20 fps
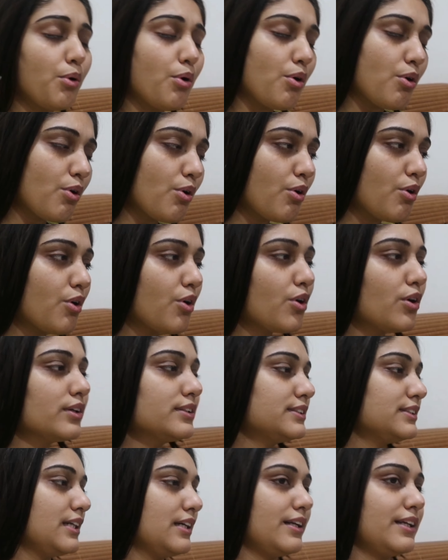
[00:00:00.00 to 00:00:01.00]

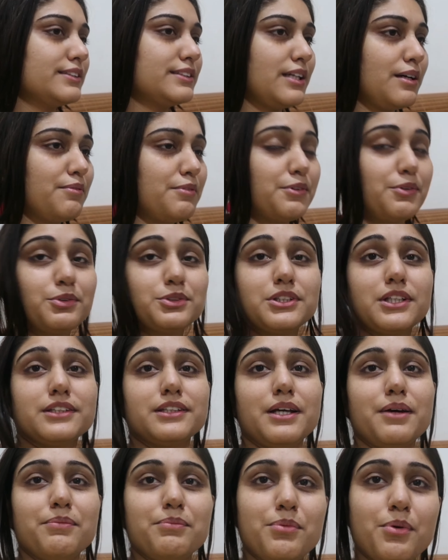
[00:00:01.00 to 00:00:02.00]
बहुत सारा सामान हो
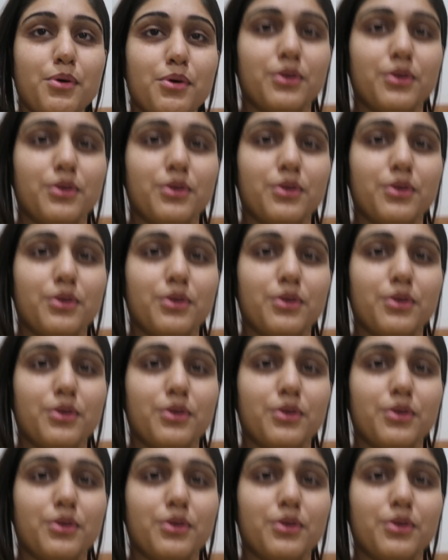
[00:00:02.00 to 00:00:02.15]
जाता है